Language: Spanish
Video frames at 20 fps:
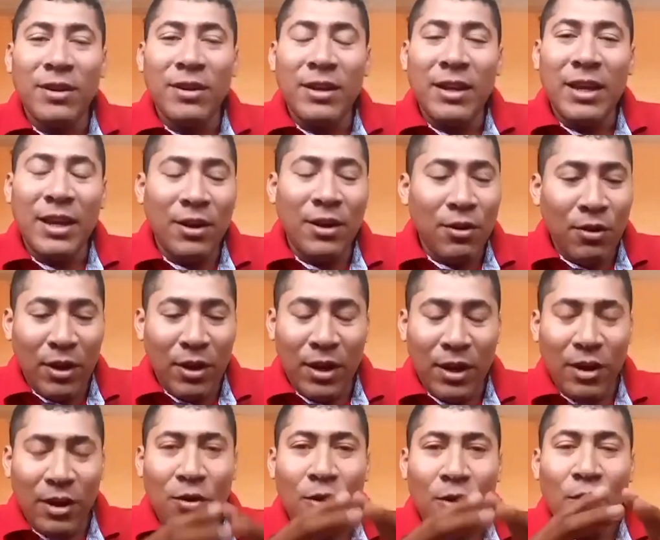y,
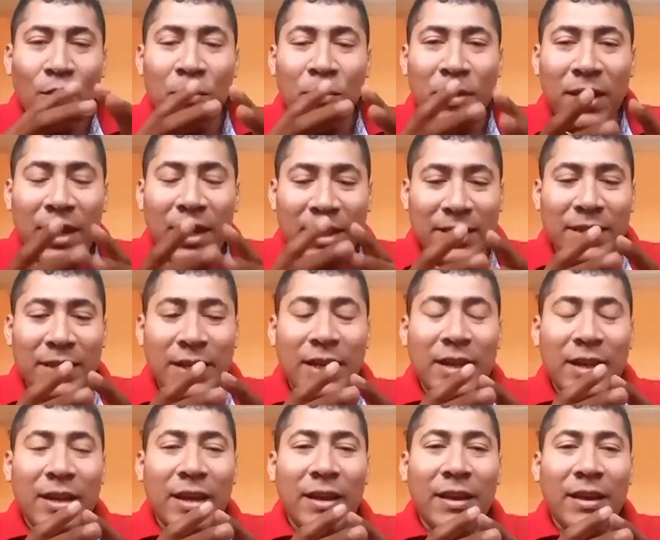y, no lo vi
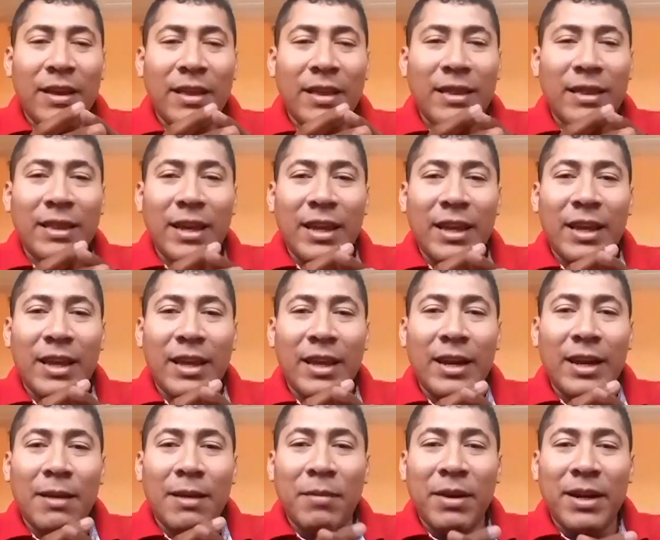así de
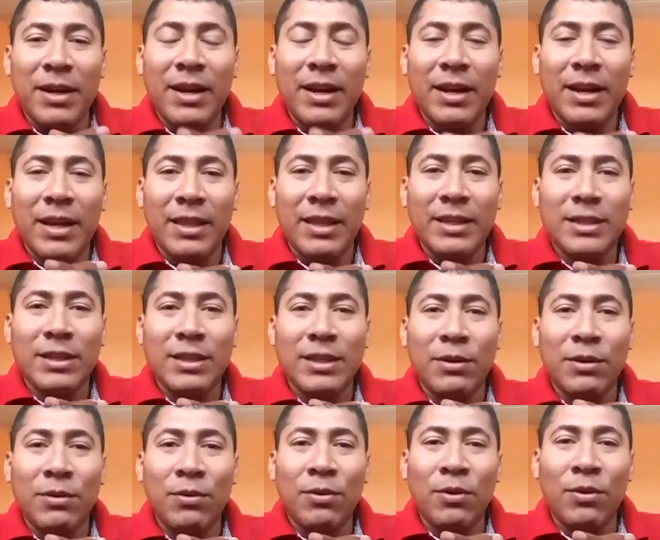la manera que dice
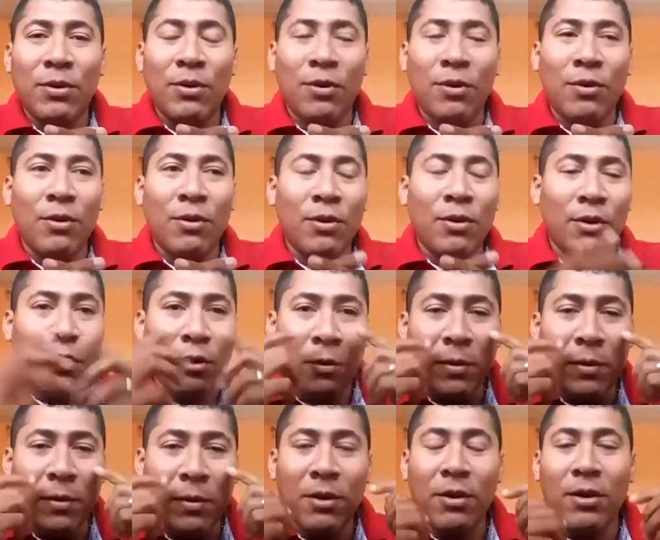uno, lo
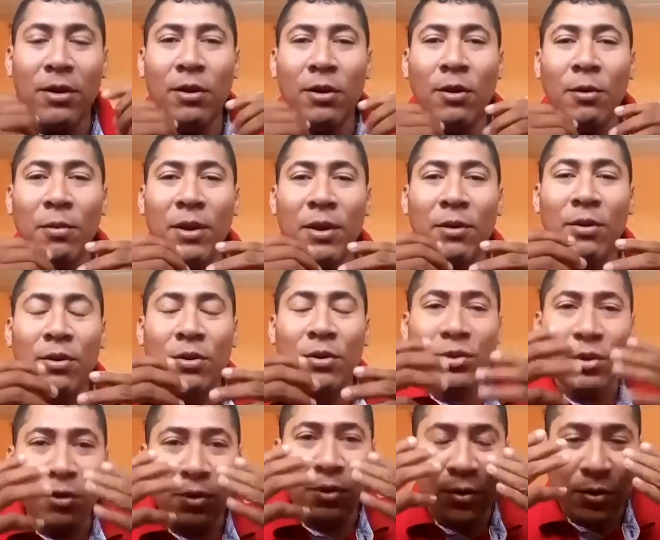vi, no lo vi con
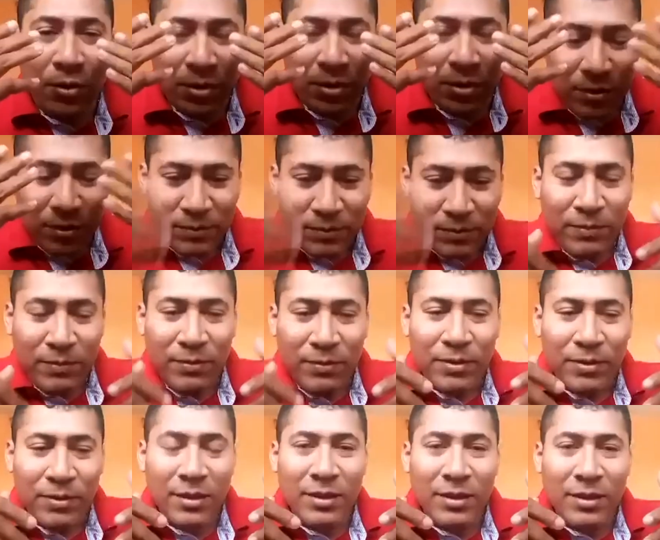los ojos
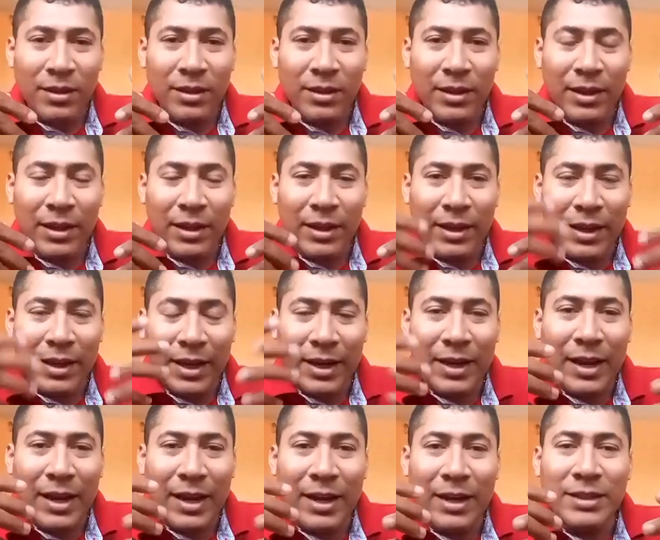
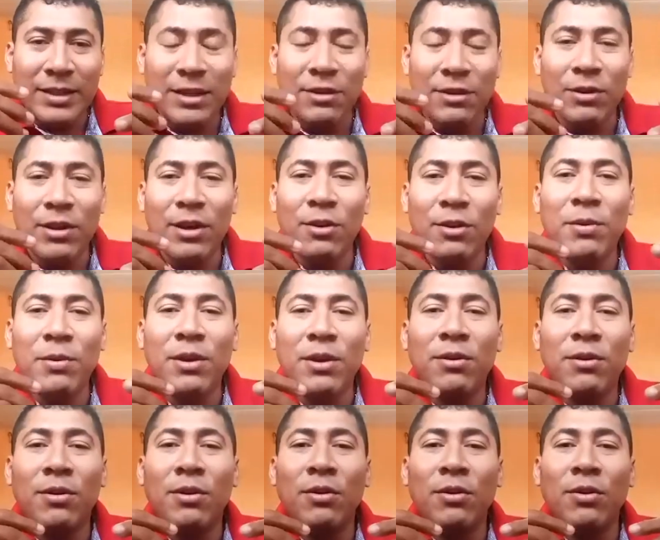carnales, sino que lo vi
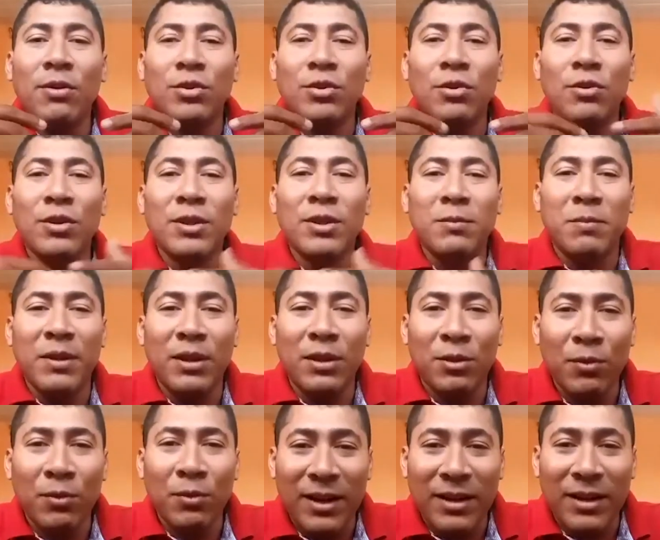con los ojos
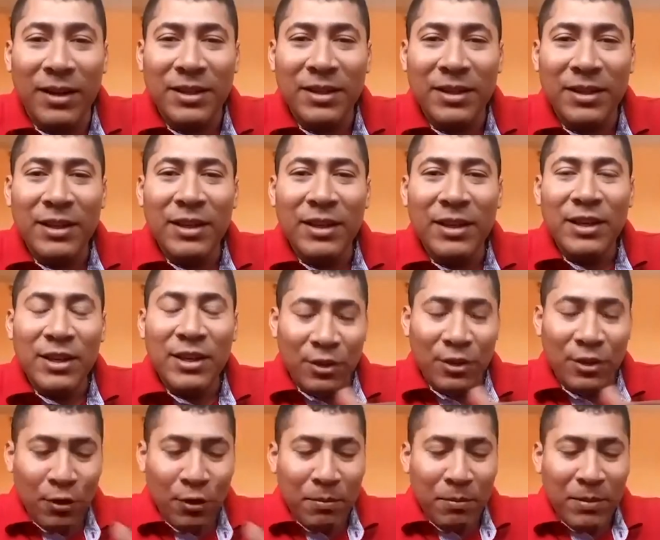espirituales.
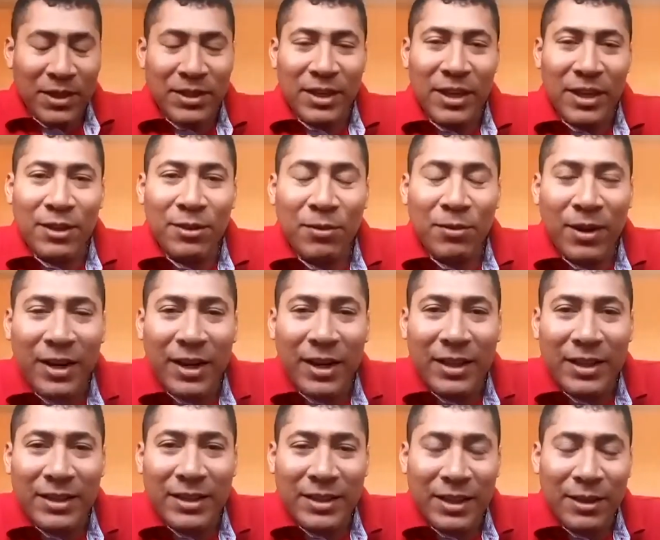Y hoy me siento
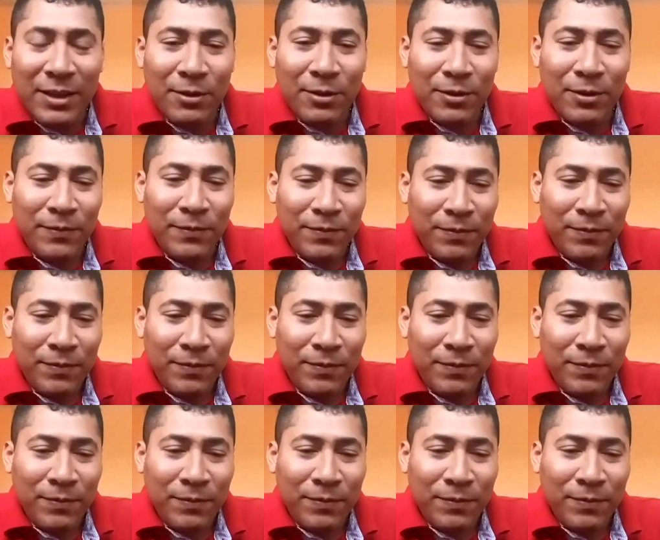agradecido,